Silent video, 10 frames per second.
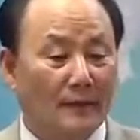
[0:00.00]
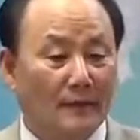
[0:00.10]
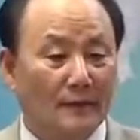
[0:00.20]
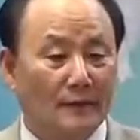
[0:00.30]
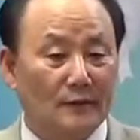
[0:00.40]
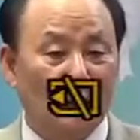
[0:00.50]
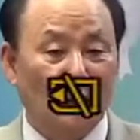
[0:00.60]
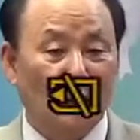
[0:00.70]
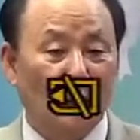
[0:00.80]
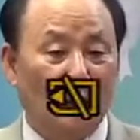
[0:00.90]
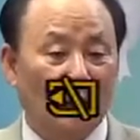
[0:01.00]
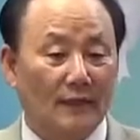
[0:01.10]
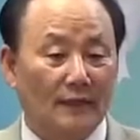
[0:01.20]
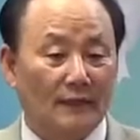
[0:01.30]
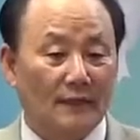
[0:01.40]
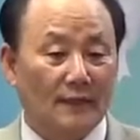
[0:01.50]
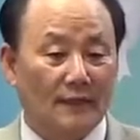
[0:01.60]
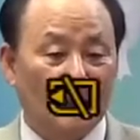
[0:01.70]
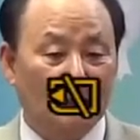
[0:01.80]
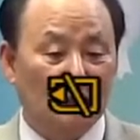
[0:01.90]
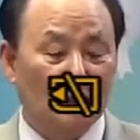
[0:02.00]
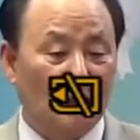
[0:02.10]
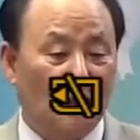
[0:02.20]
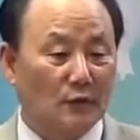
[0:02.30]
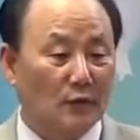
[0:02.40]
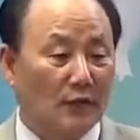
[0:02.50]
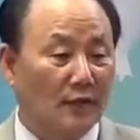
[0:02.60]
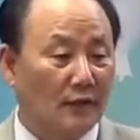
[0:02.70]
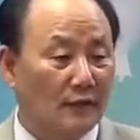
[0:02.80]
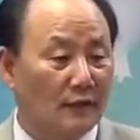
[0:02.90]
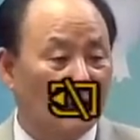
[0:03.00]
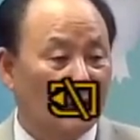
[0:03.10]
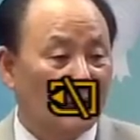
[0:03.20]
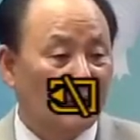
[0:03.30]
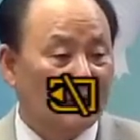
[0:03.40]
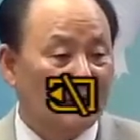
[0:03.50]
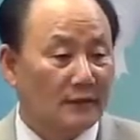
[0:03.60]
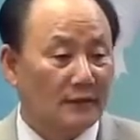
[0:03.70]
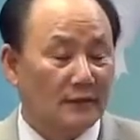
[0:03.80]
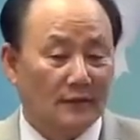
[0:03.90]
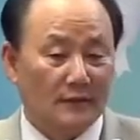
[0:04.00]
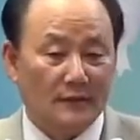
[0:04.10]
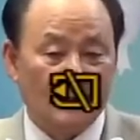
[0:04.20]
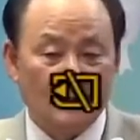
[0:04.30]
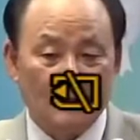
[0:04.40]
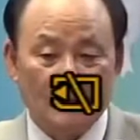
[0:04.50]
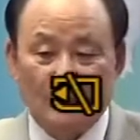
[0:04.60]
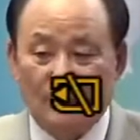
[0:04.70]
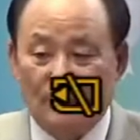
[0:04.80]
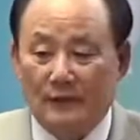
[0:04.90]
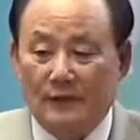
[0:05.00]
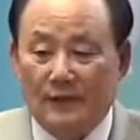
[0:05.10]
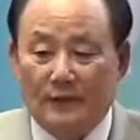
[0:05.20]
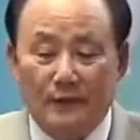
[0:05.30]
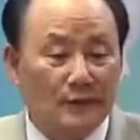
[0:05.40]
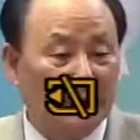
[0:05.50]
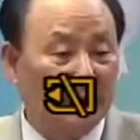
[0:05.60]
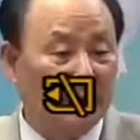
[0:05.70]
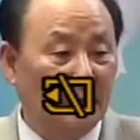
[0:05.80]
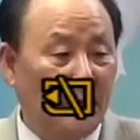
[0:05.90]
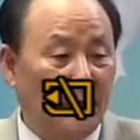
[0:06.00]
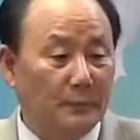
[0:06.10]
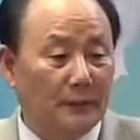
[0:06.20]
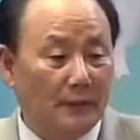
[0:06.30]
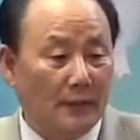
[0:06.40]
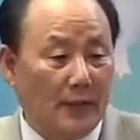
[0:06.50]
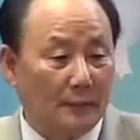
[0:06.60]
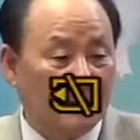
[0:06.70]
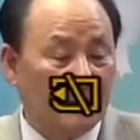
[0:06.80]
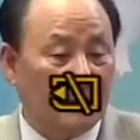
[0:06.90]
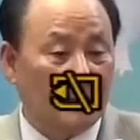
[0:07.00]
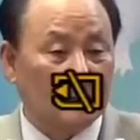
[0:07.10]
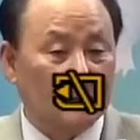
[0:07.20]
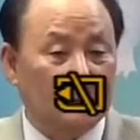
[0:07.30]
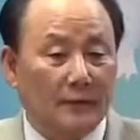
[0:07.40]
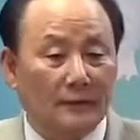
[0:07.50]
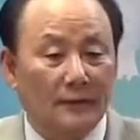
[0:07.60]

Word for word: 예, 선교하기가 참 최적의 그 어, 지역이더라고요. 뭐 아프리, 카지만